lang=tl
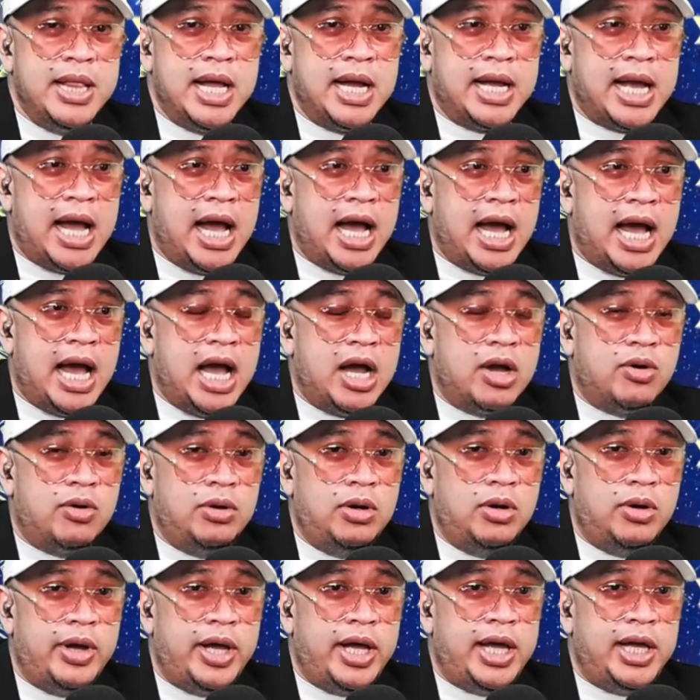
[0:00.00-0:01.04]

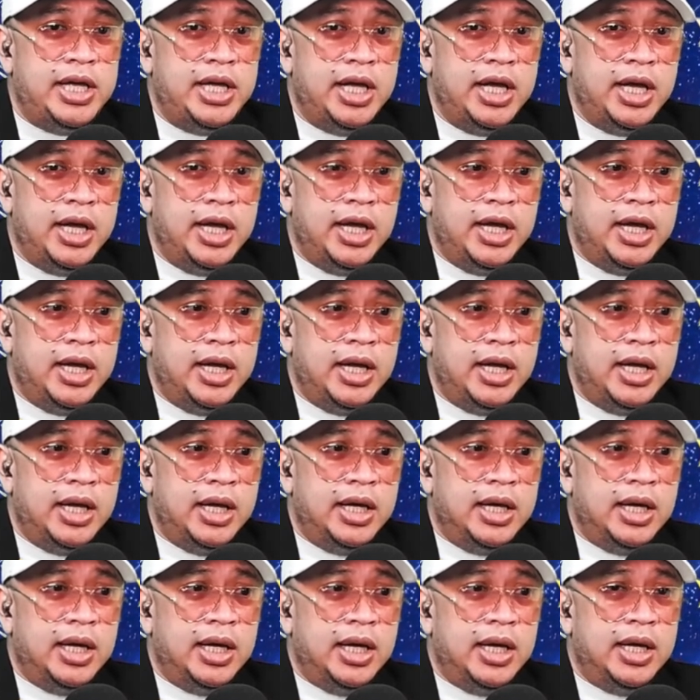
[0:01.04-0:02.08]
nagkakagulo eh.
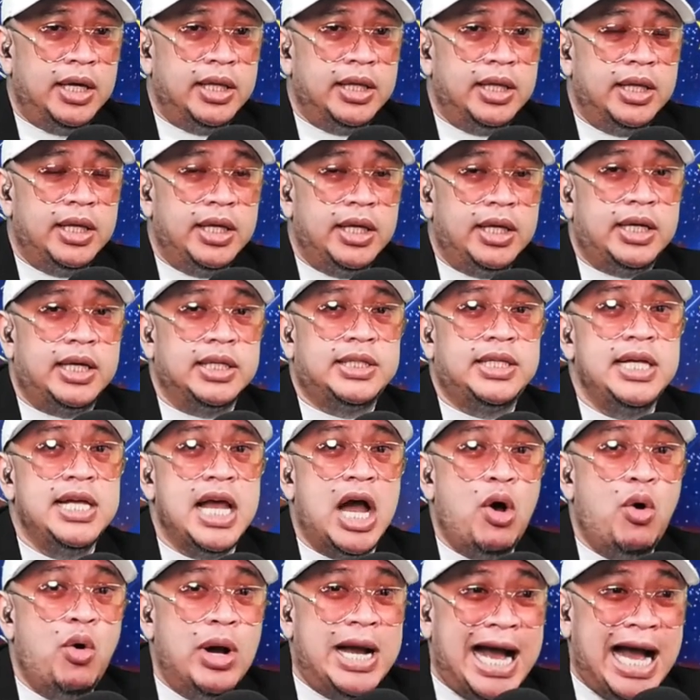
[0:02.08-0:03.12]
Kasi
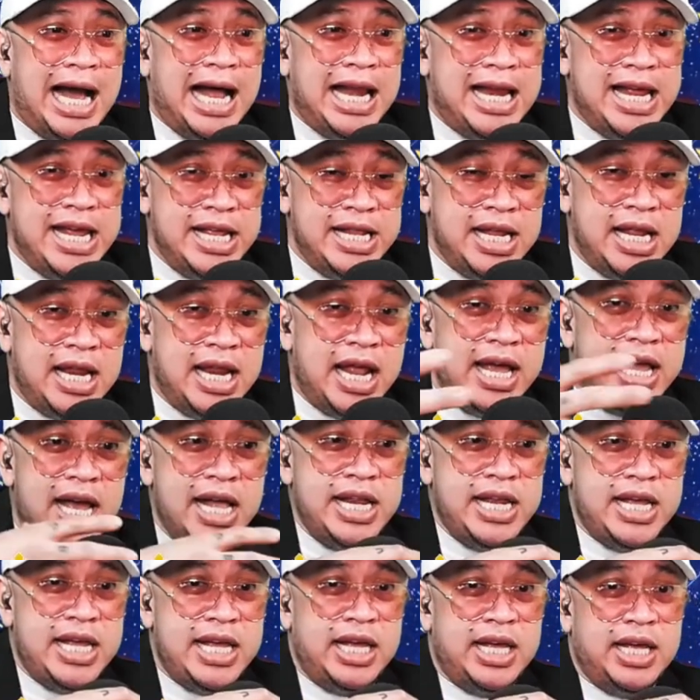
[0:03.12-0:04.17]
nga ugali nila
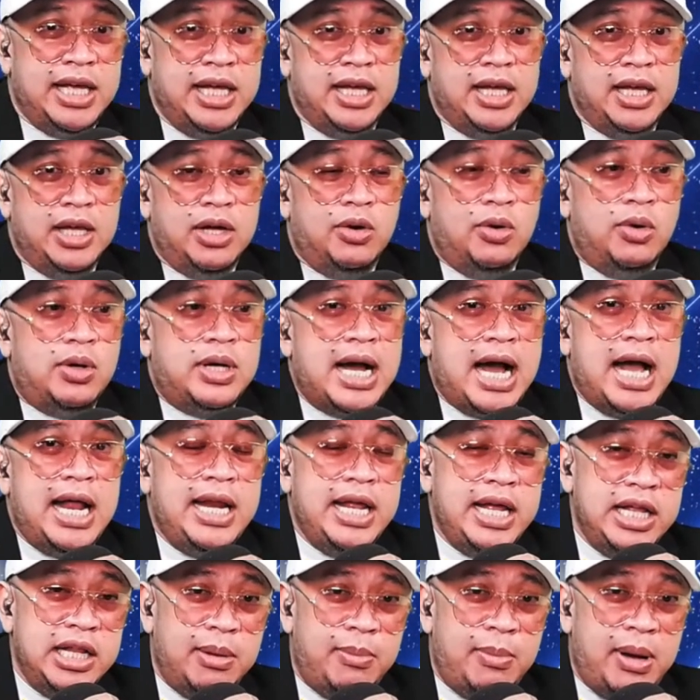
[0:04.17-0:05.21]
yan eh.
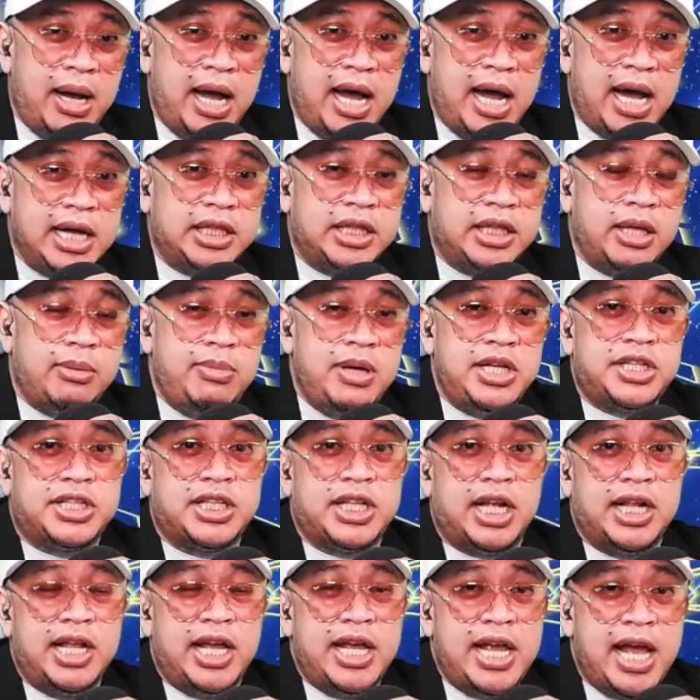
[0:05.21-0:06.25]
Ugali ng mga
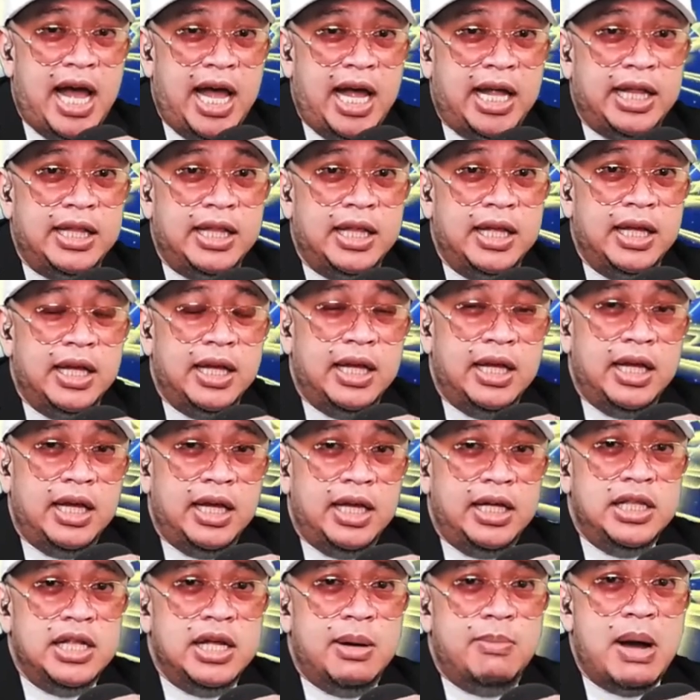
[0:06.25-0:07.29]
aktivista na yan
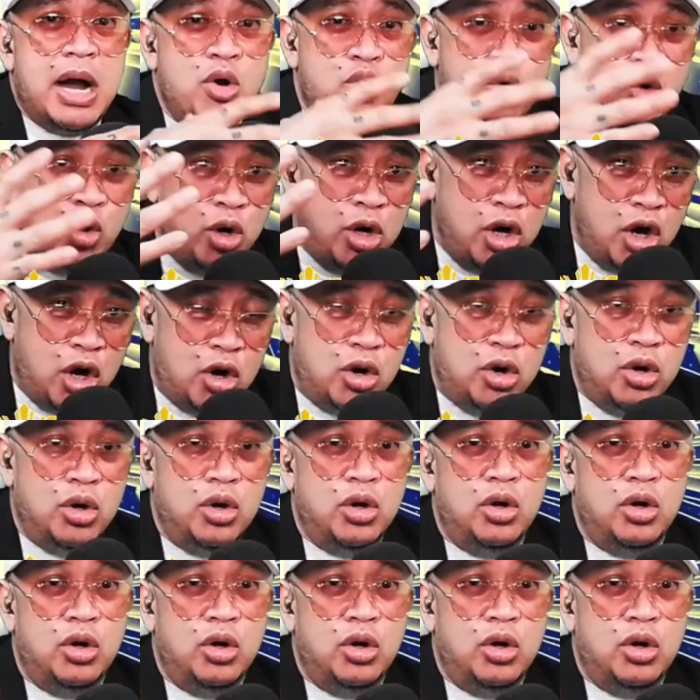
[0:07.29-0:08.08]
na manggulo.